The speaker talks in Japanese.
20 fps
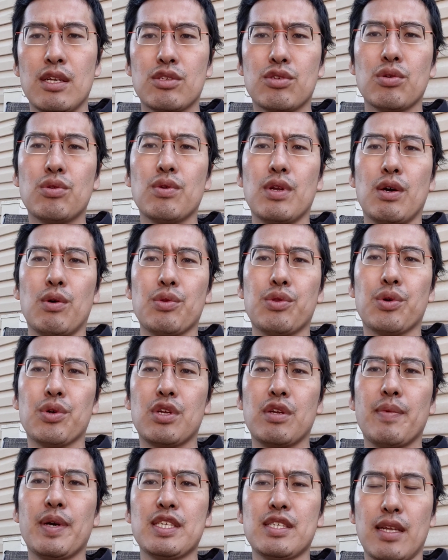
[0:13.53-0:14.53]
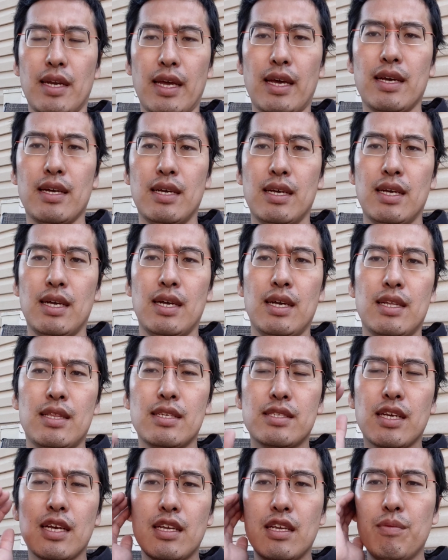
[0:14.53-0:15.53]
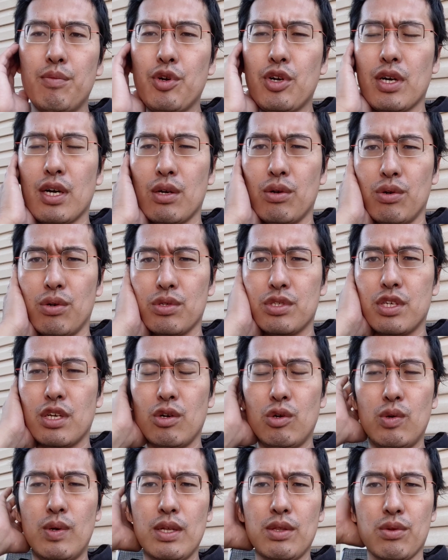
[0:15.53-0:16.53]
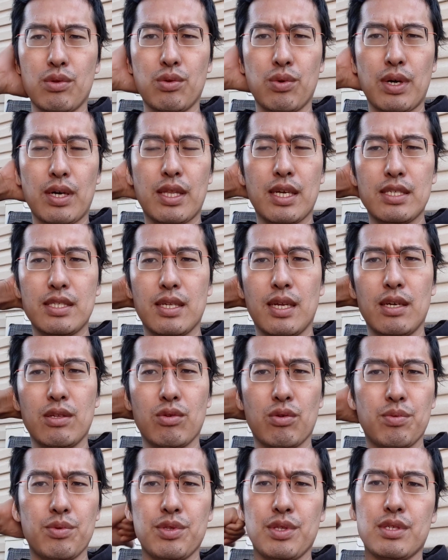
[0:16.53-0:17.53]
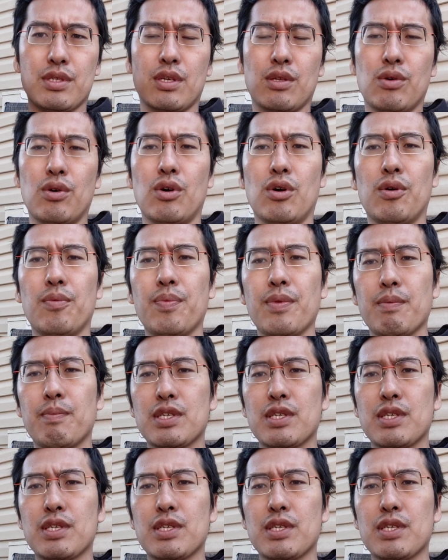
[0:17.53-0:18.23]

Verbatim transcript: ちょっとね驚きましたねで最近僕あの JO1 の動画出してないと思うんですけど、